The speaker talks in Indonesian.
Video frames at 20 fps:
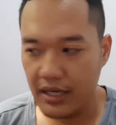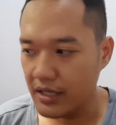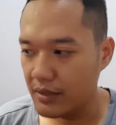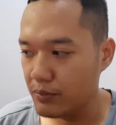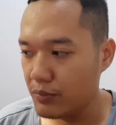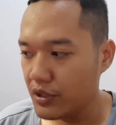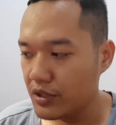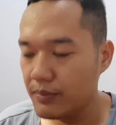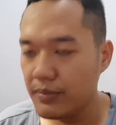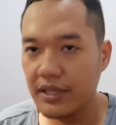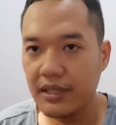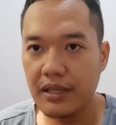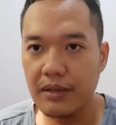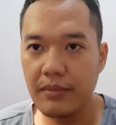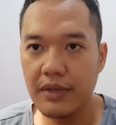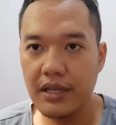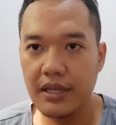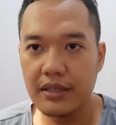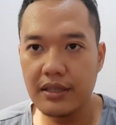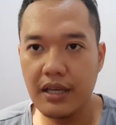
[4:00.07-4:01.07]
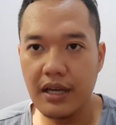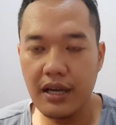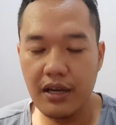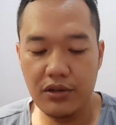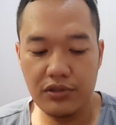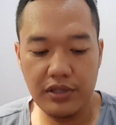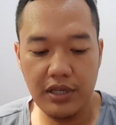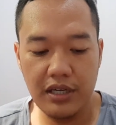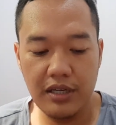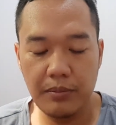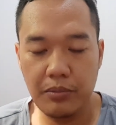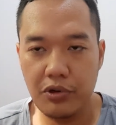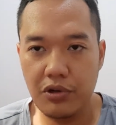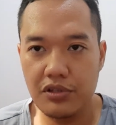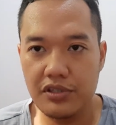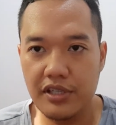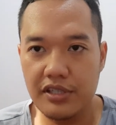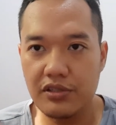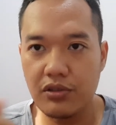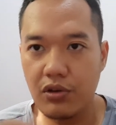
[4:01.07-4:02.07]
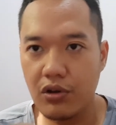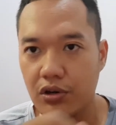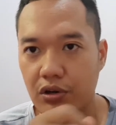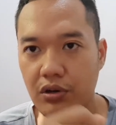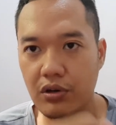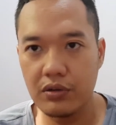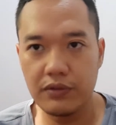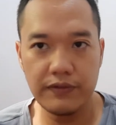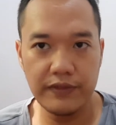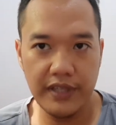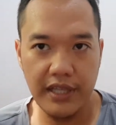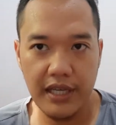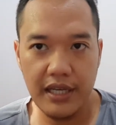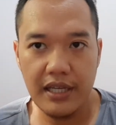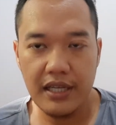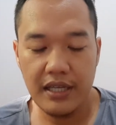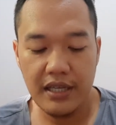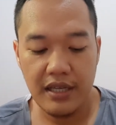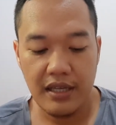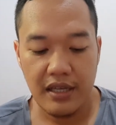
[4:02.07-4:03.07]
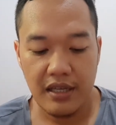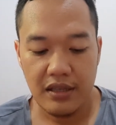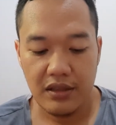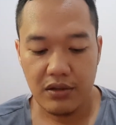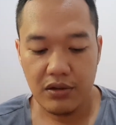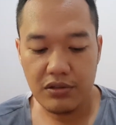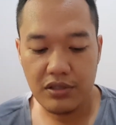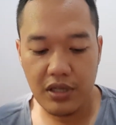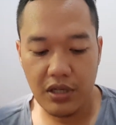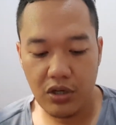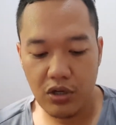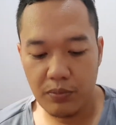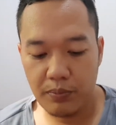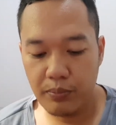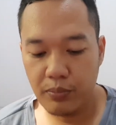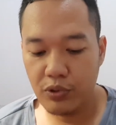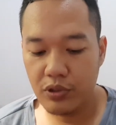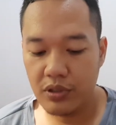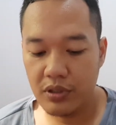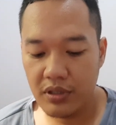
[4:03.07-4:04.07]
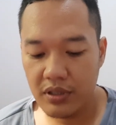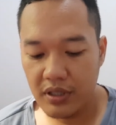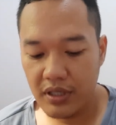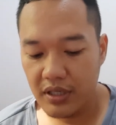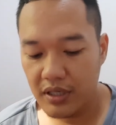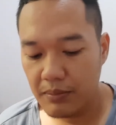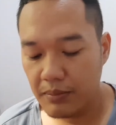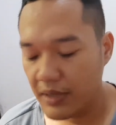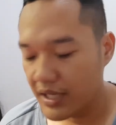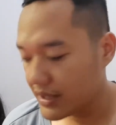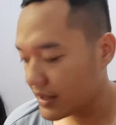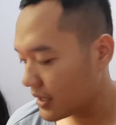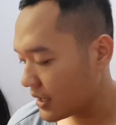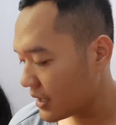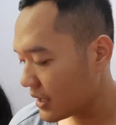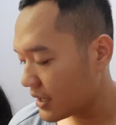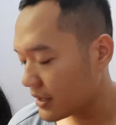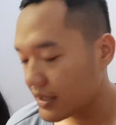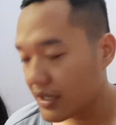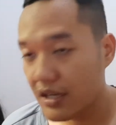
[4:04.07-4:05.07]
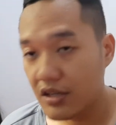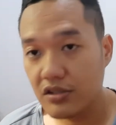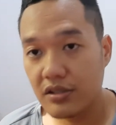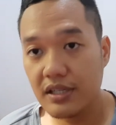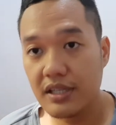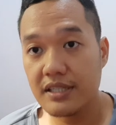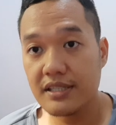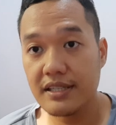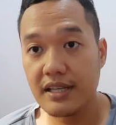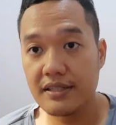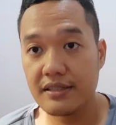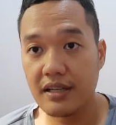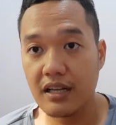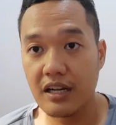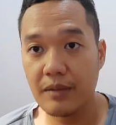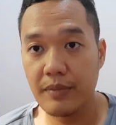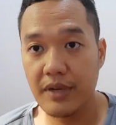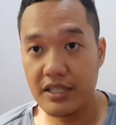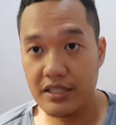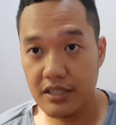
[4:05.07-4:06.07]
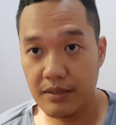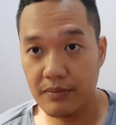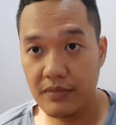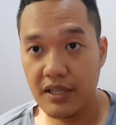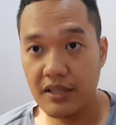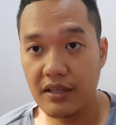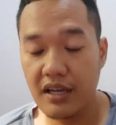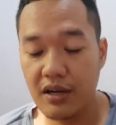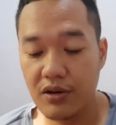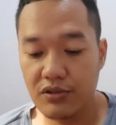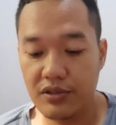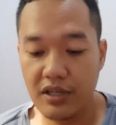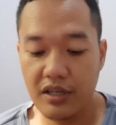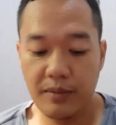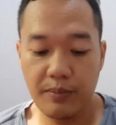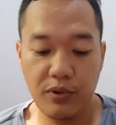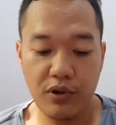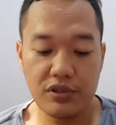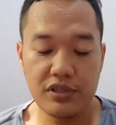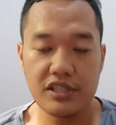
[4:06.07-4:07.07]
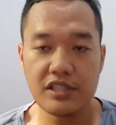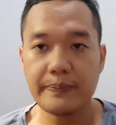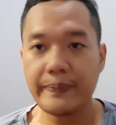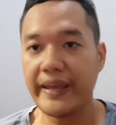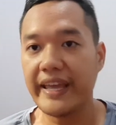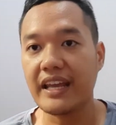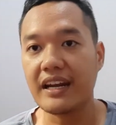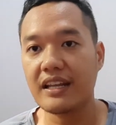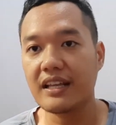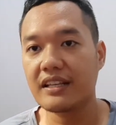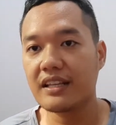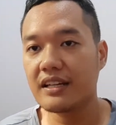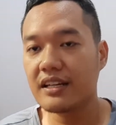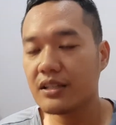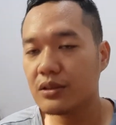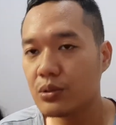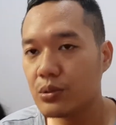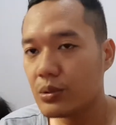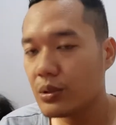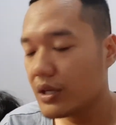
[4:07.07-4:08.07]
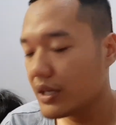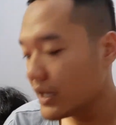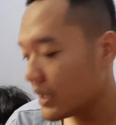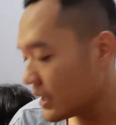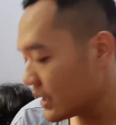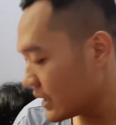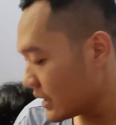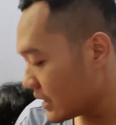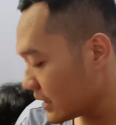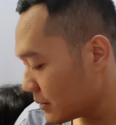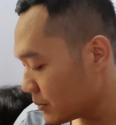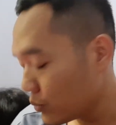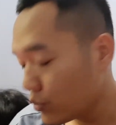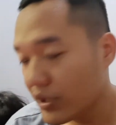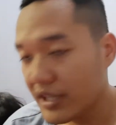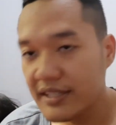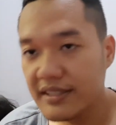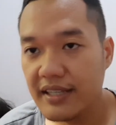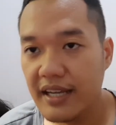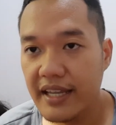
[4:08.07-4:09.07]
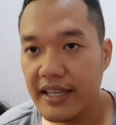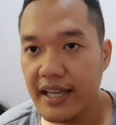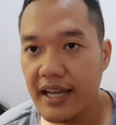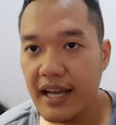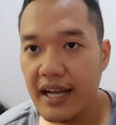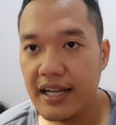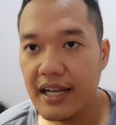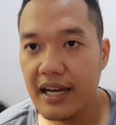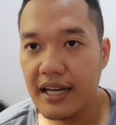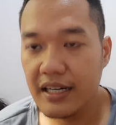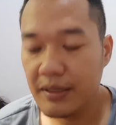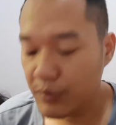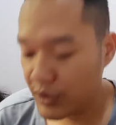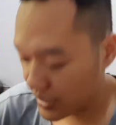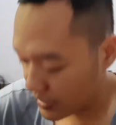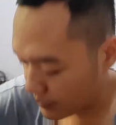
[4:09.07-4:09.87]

ribet pertama kita harus ada proses on off nya terus kalaupun ini baterai kita harus ngecas segala macam dan harus ada proses pairing jadi itu buat saya agak ribet